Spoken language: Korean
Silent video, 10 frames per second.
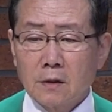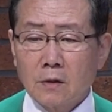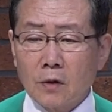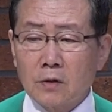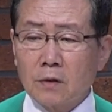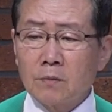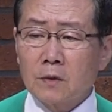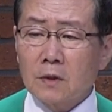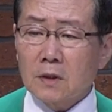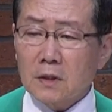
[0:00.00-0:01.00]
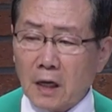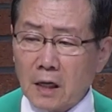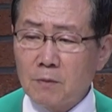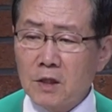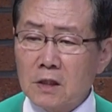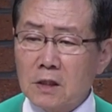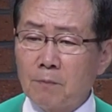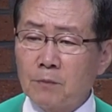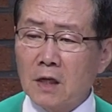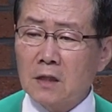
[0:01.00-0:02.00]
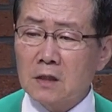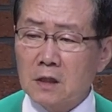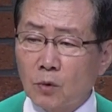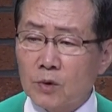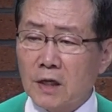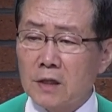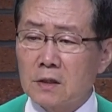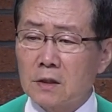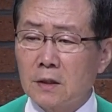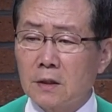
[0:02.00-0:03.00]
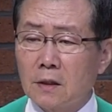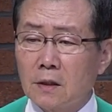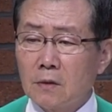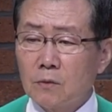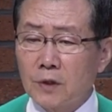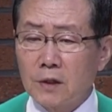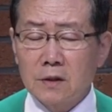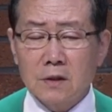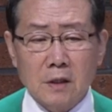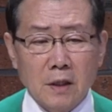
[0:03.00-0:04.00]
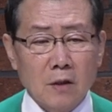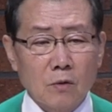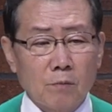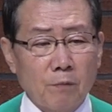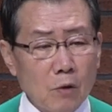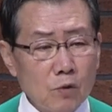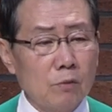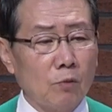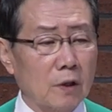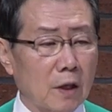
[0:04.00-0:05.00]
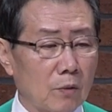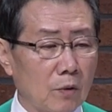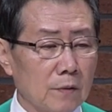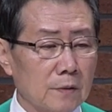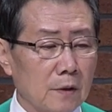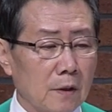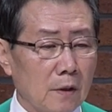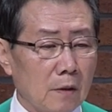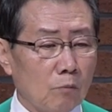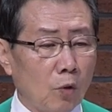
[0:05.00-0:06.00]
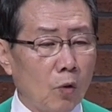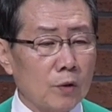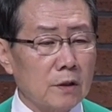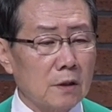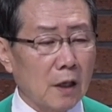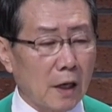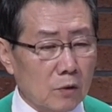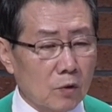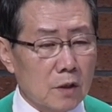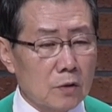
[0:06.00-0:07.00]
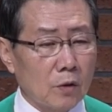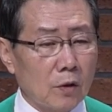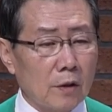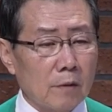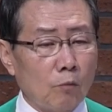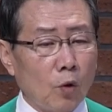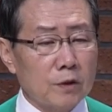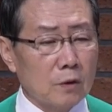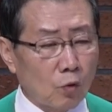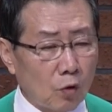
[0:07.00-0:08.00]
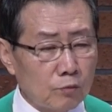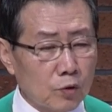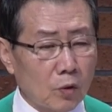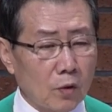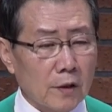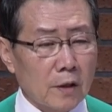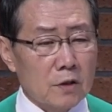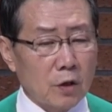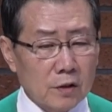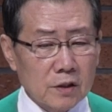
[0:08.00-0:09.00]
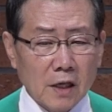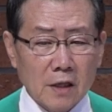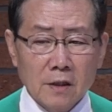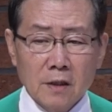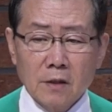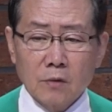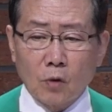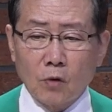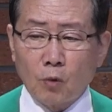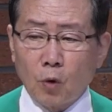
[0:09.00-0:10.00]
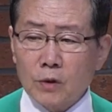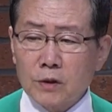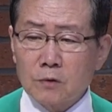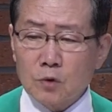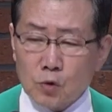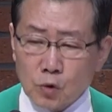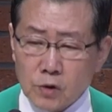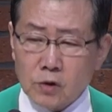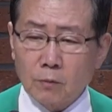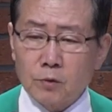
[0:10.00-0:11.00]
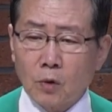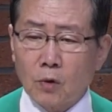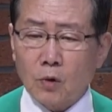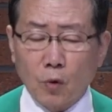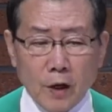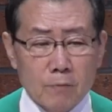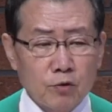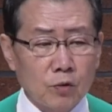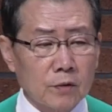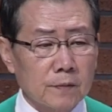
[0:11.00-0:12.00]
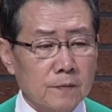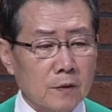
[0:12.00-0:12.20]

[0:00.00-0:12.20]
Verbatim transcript: 어떤 사람이 참된 지도자인지를 우리는 제대로 배우지 못하고 모든 학교에서 모든 공부도 성장 또 모든 초점도 교회 부흥